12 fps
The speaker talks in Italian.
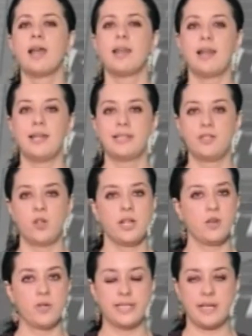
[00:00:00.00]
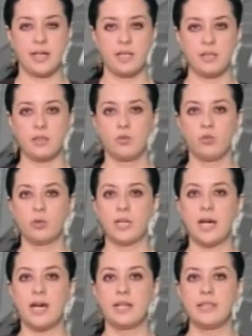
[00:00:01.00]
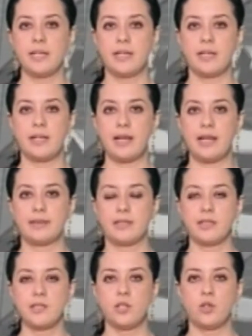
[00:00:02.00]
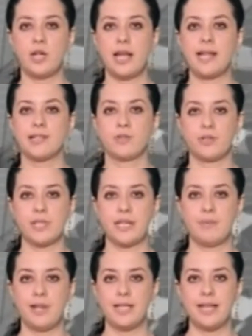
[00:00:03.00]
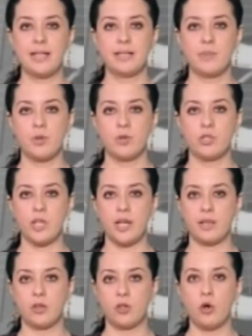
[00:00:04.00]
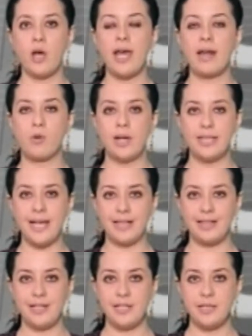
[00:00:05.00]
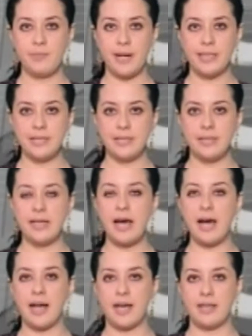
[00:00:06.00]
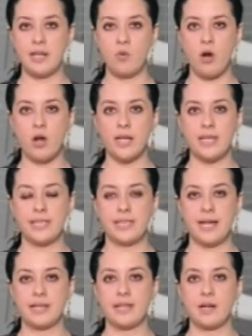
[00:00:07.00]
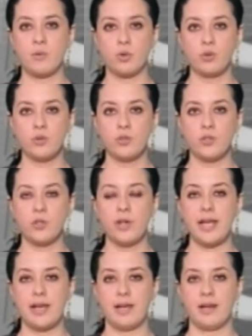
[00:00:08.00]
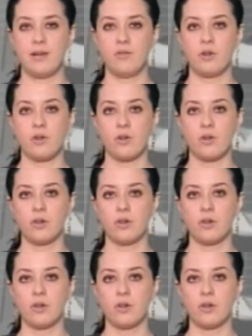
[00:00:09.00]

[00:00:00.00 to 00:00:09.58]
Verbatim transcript: lezione di questa architettura risiede nell'attenzione alla sostenibilità del progetto e alla qualità degli spazi anche dei luoghi destinati alla produzione e al lavoro.